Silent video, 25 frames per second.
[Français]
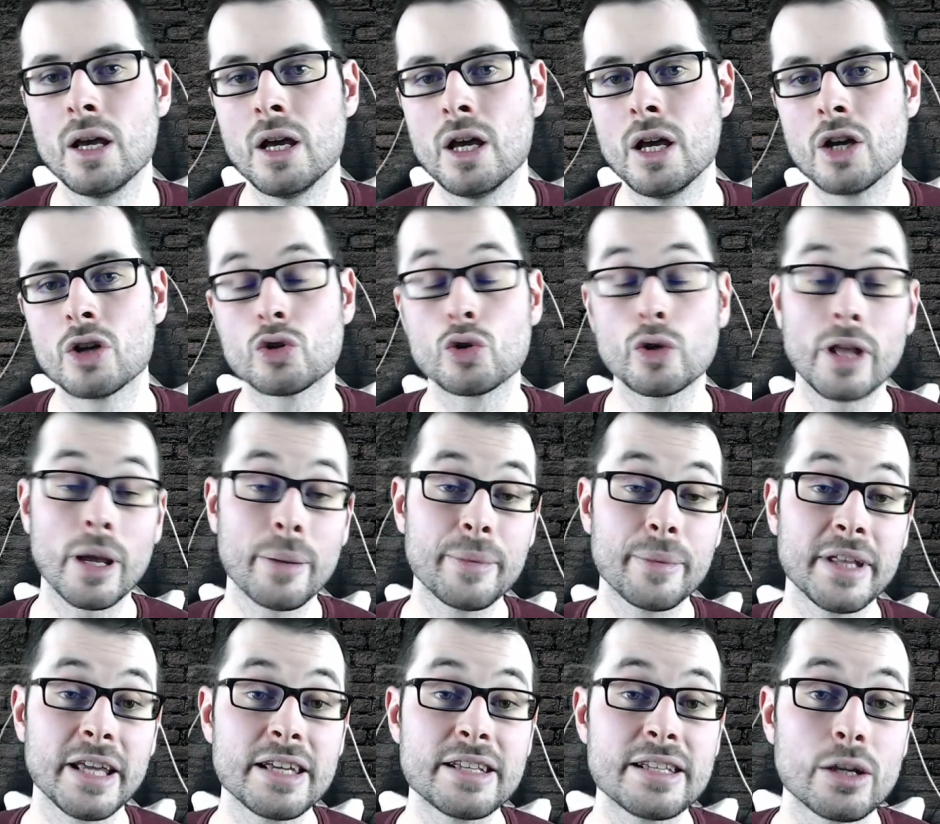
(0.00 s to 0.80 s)
Je
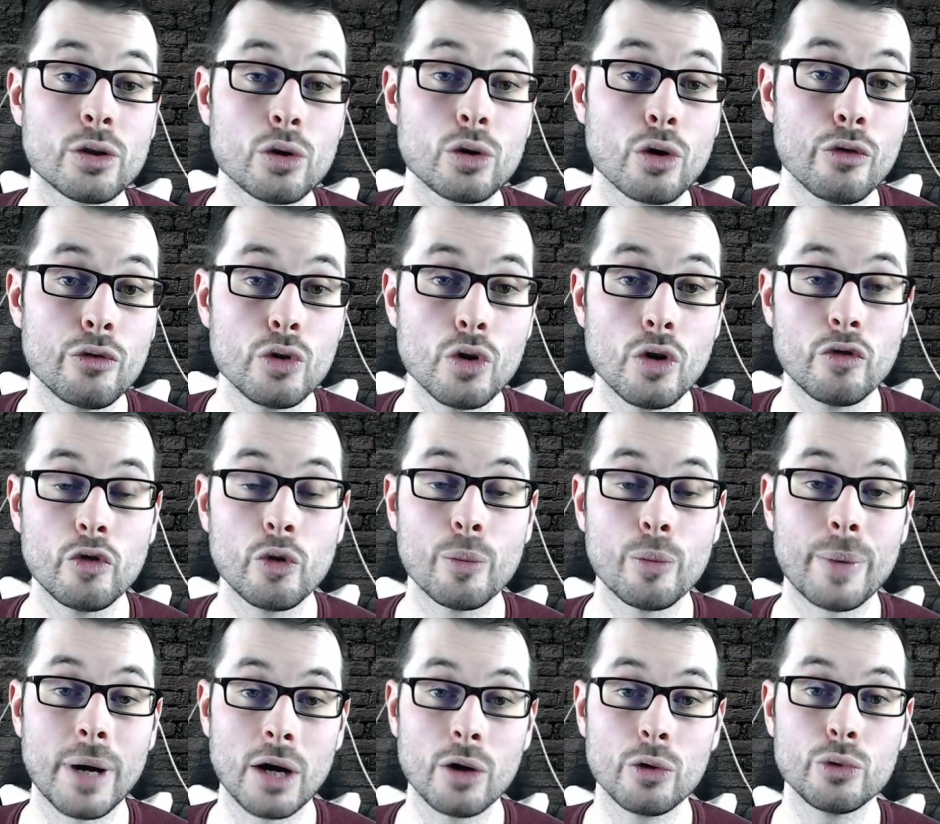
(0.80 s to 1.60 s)
terminerai cette revue en
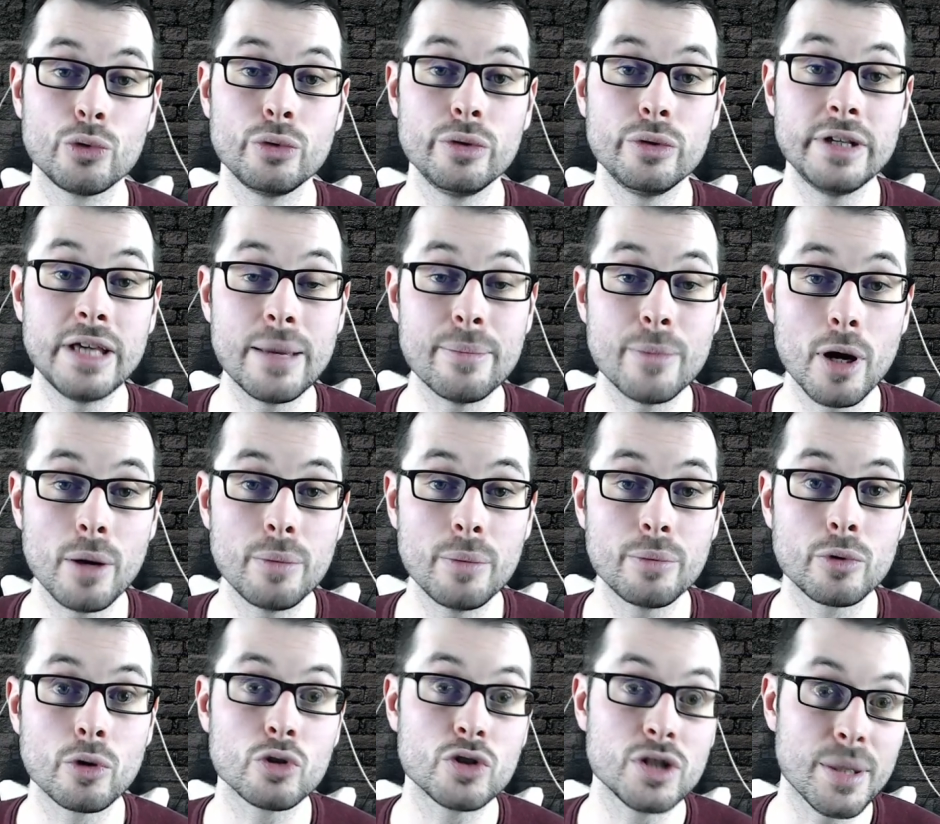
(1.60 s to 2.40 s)
vous parlant du Game
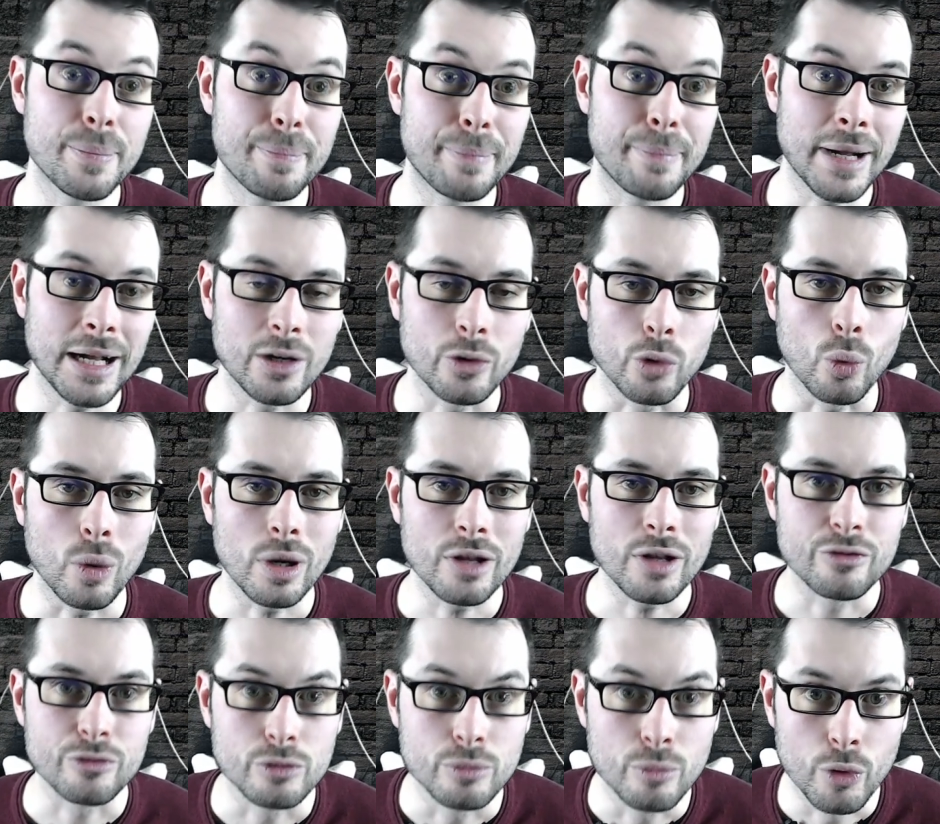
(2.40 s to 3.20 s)
Up que je n'ai pas le
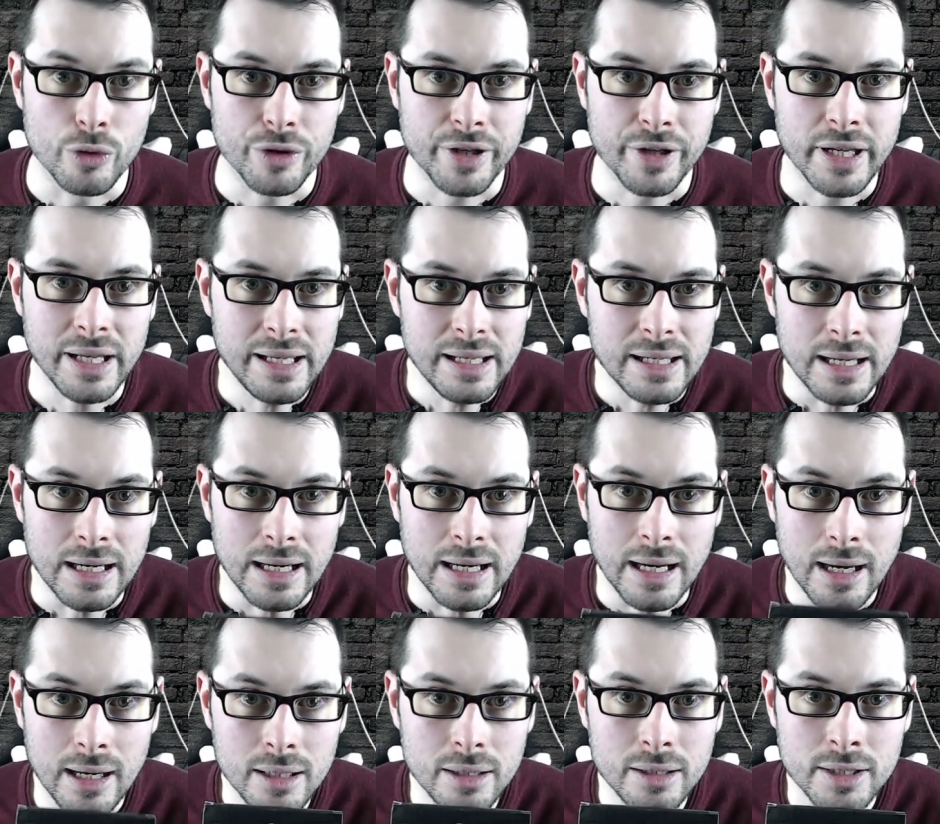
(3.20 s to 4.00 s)
droit de vous montrer, il est
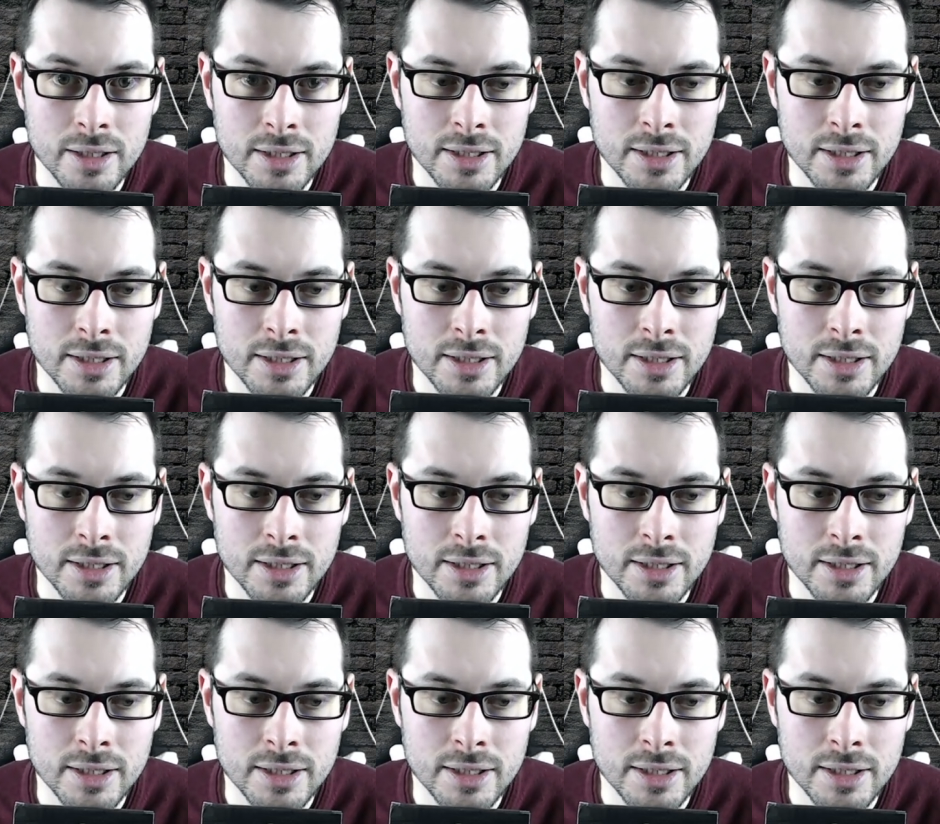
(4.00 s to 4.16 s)
là.